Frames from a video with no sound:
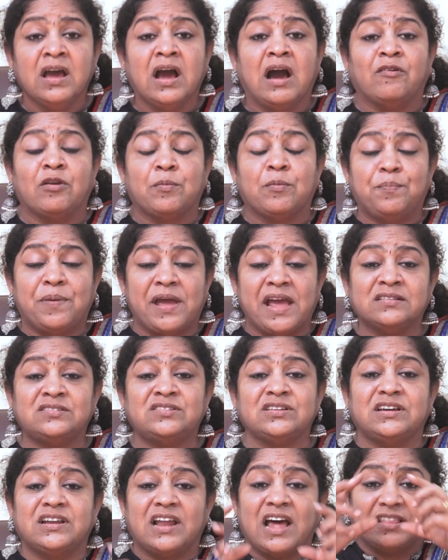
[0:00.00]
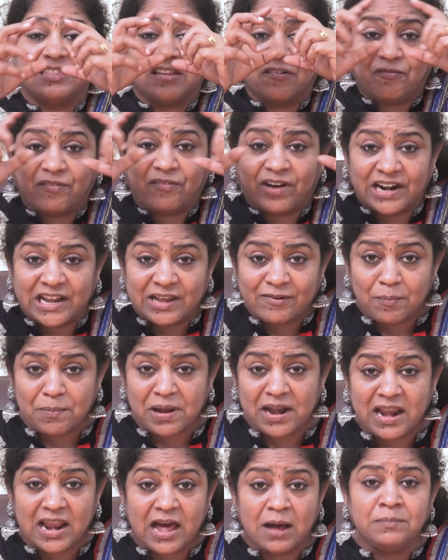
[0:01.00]
அவர் பேசுகிற அந்த வடிவம்
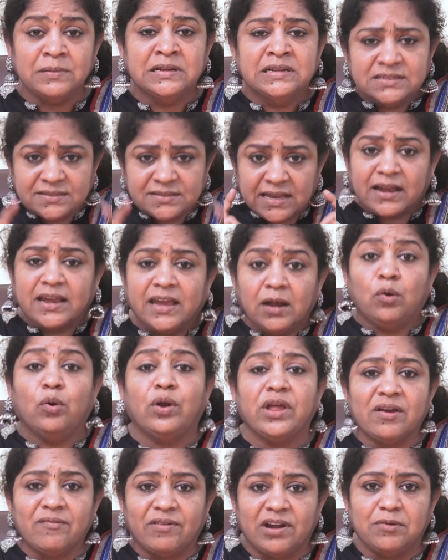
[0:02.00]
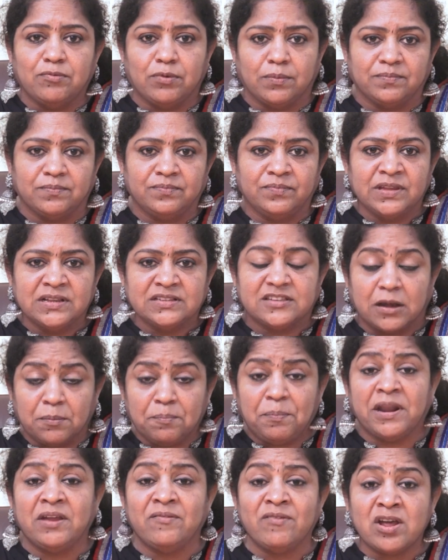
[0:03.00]
எல்லாம் சங்கிகளுடைய வடிவம் சங்
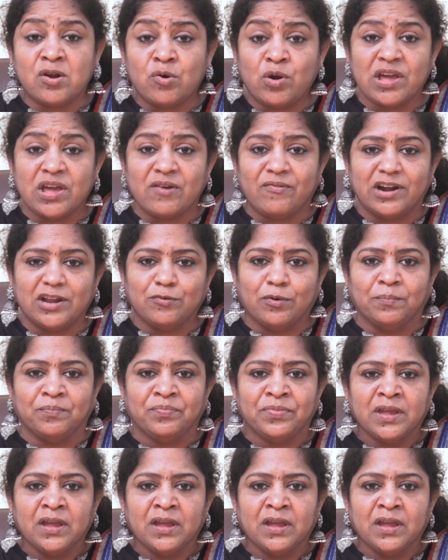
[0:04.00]
பரிவாருடைய வடிவம்